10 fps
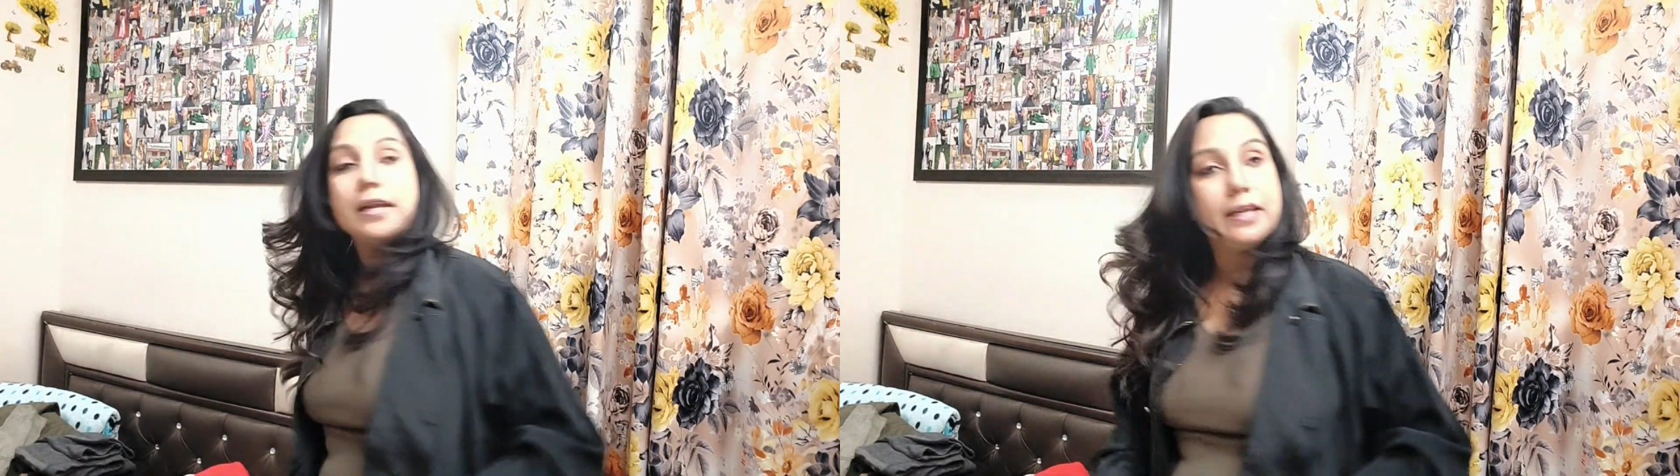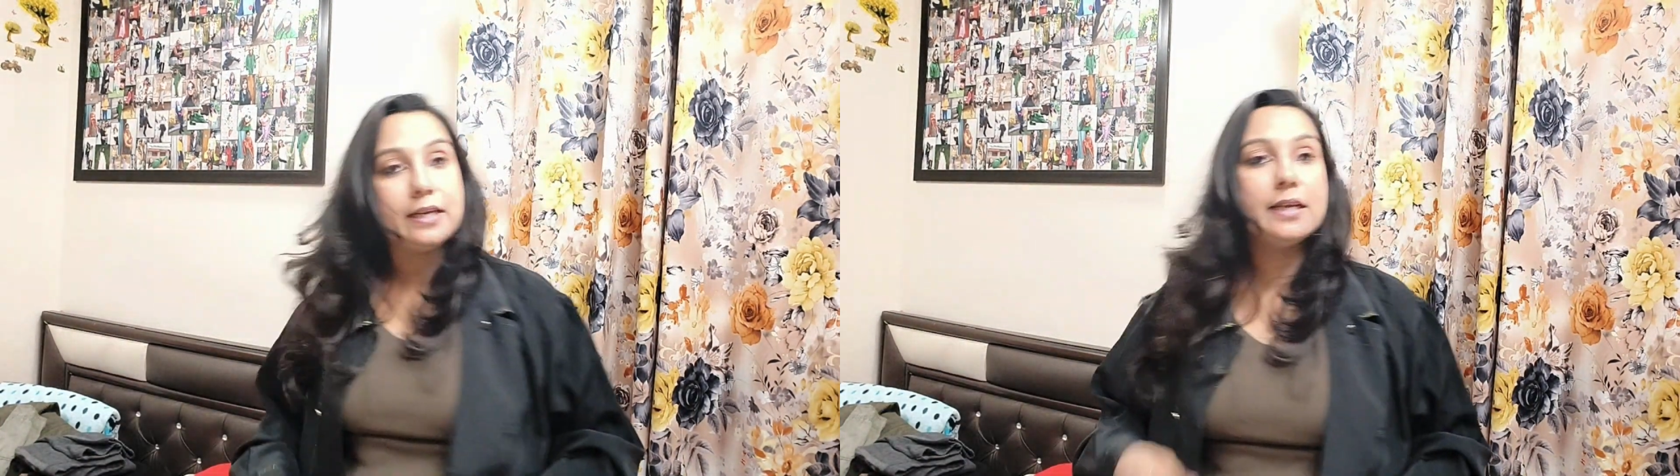
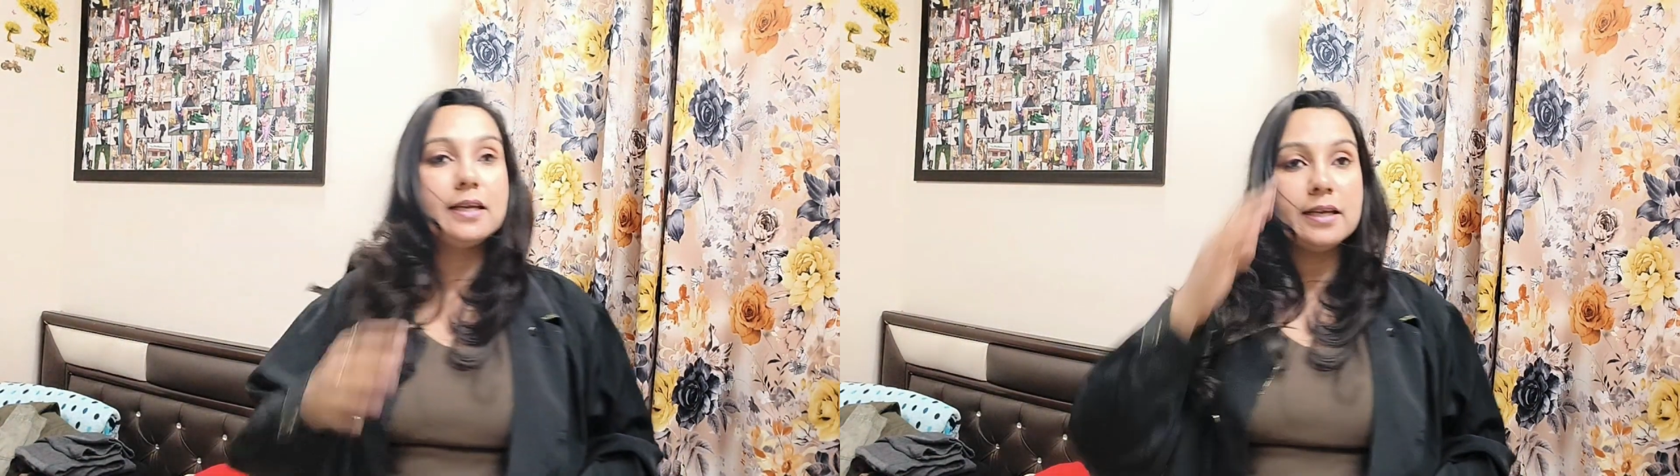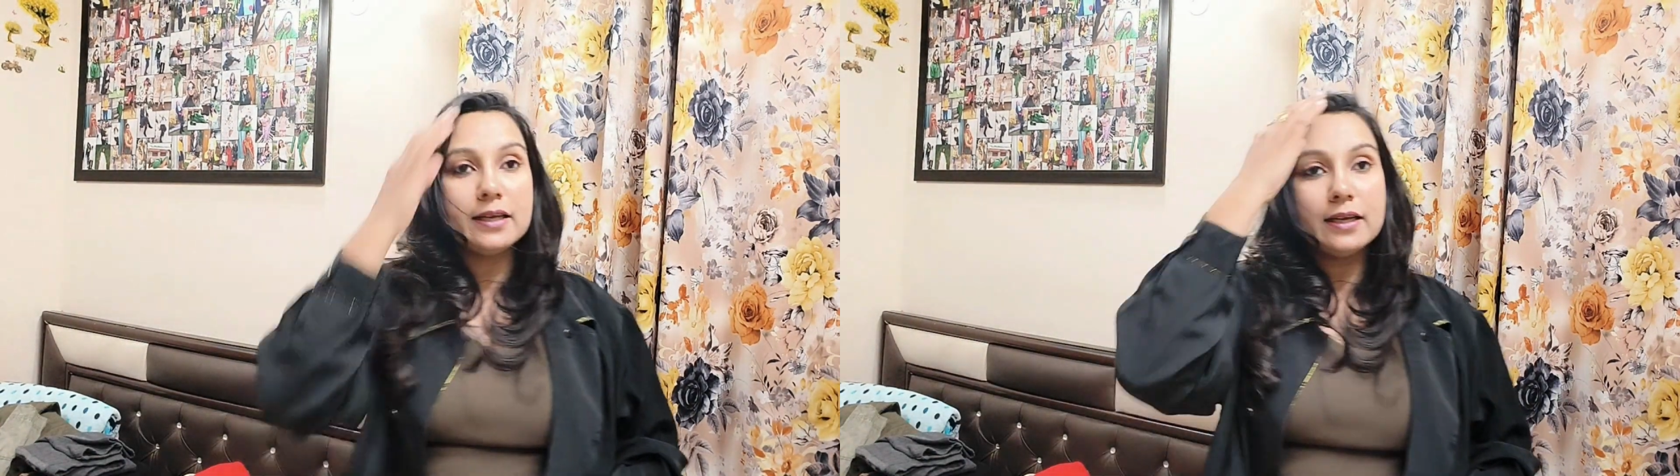ही
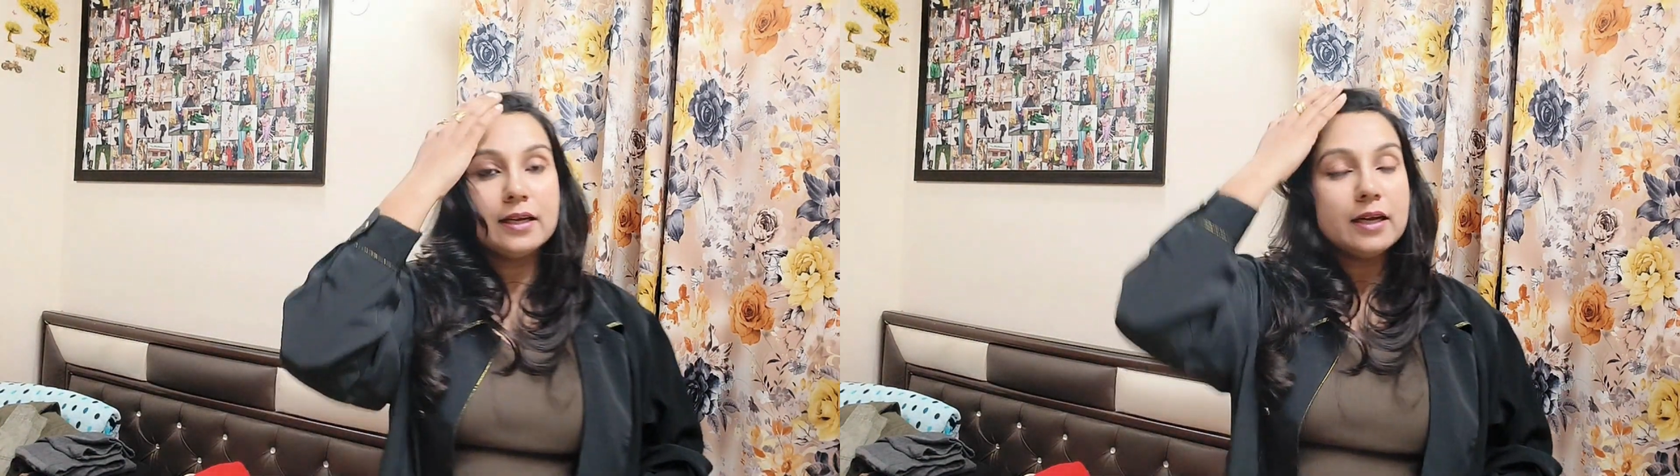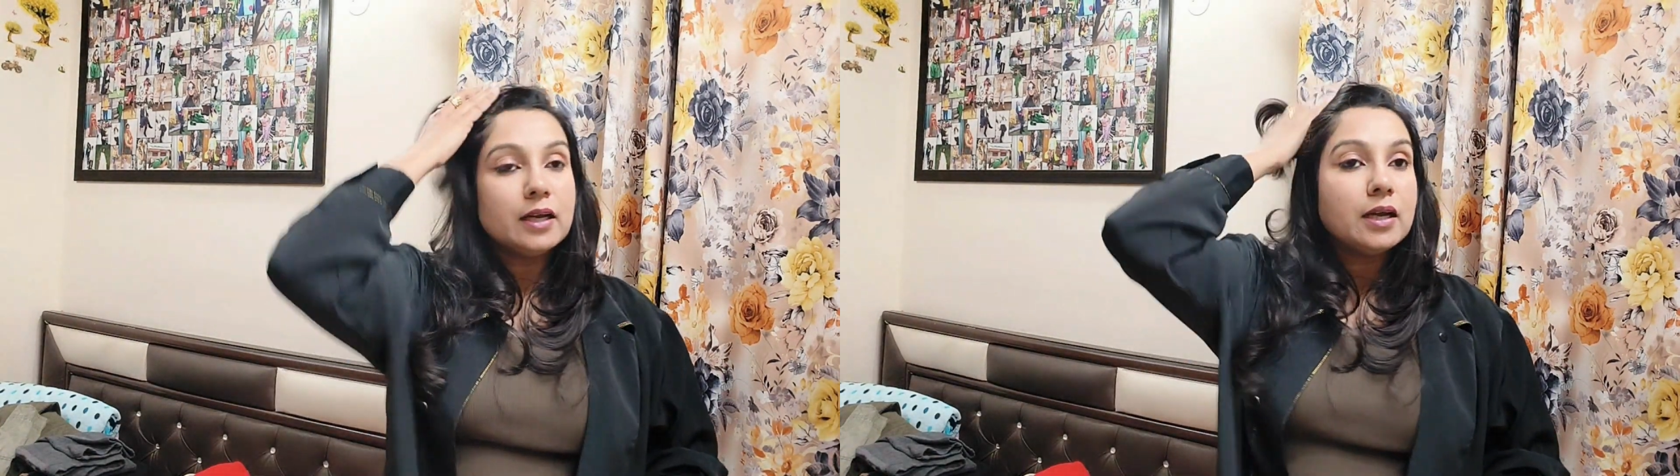
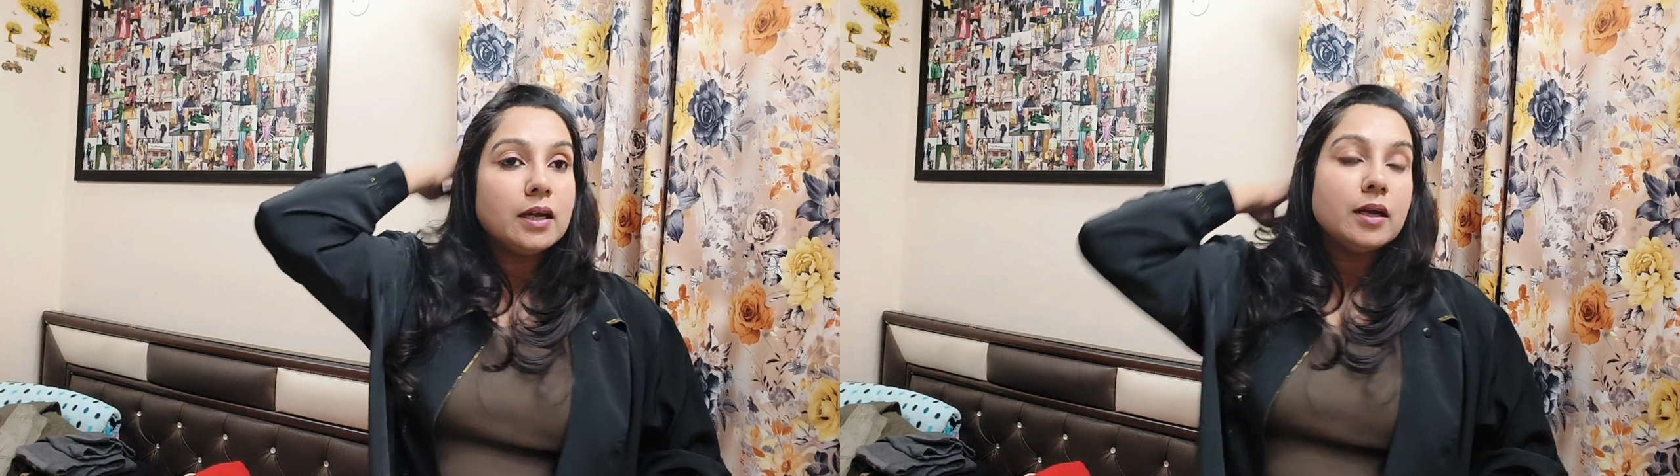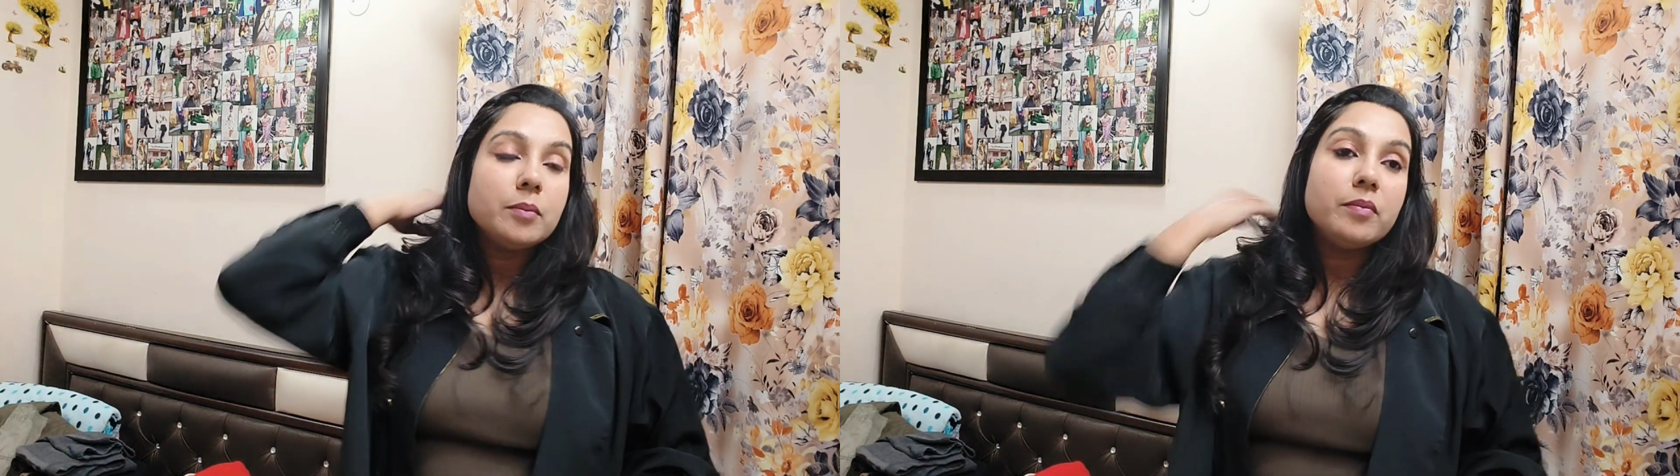
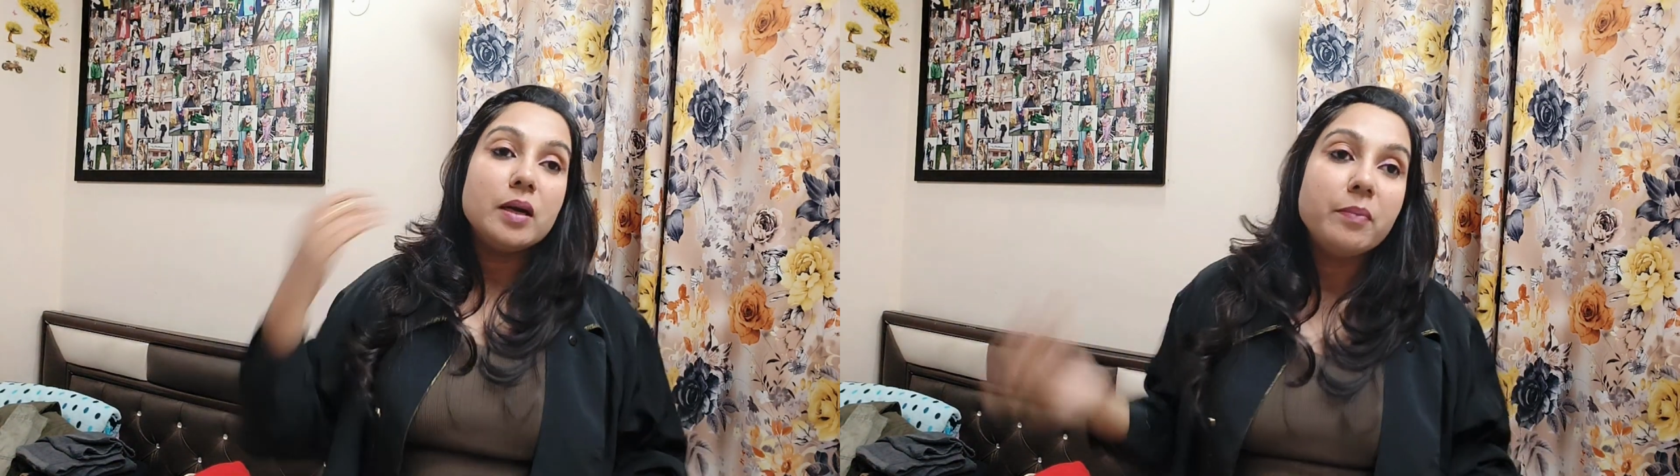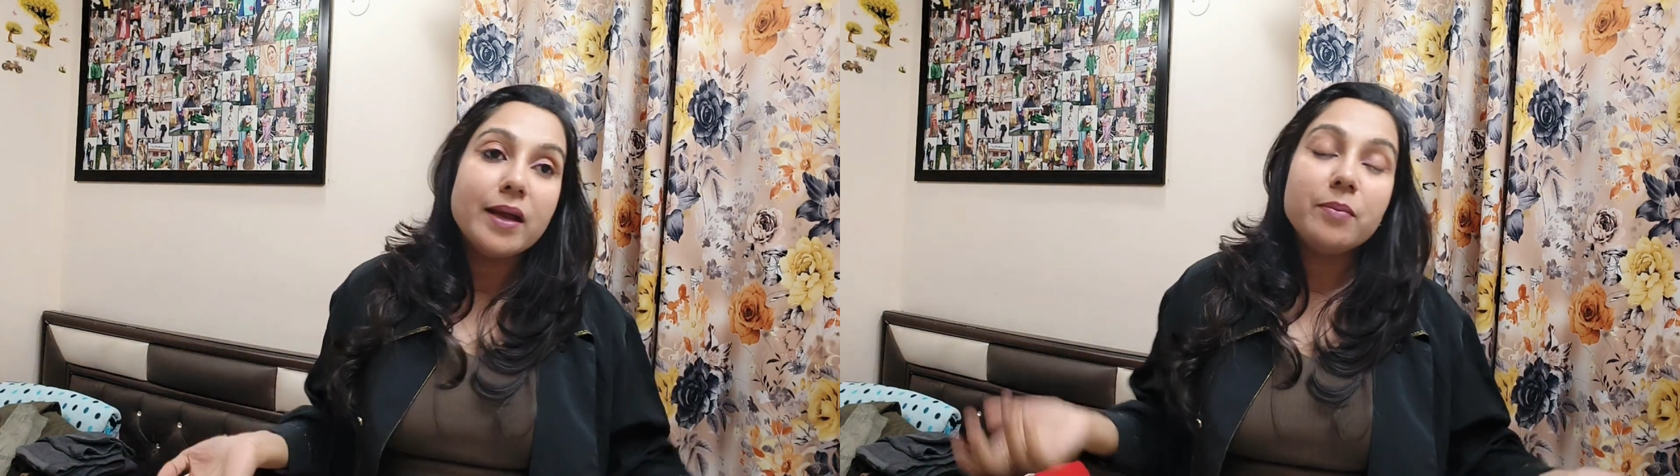बट
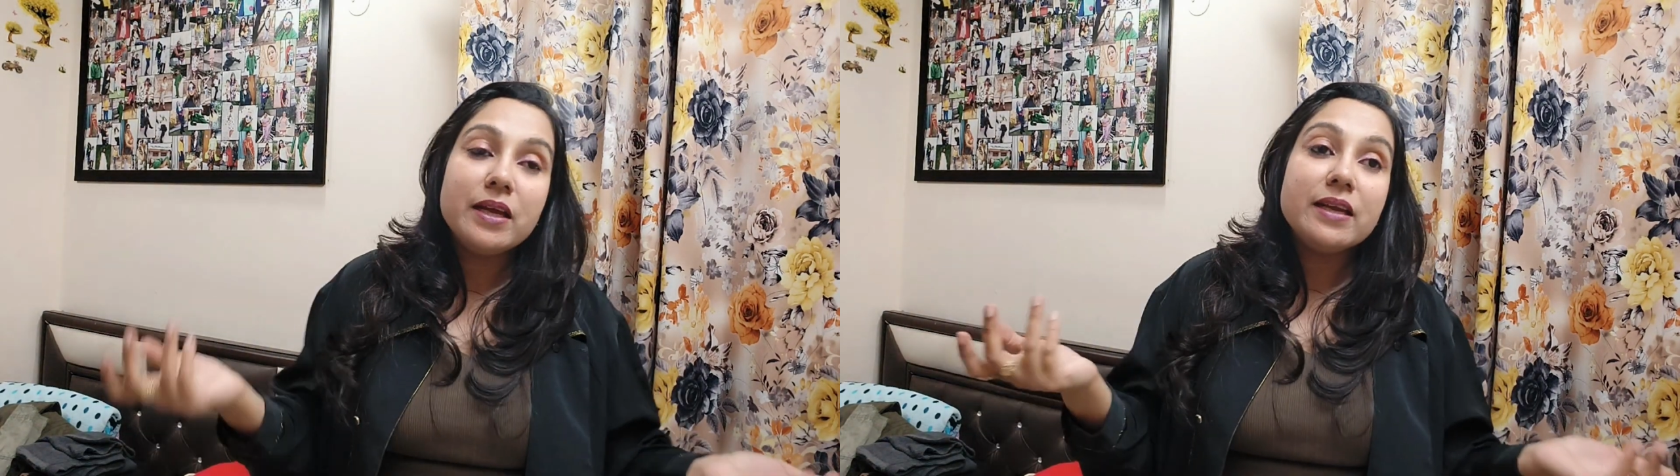मे बी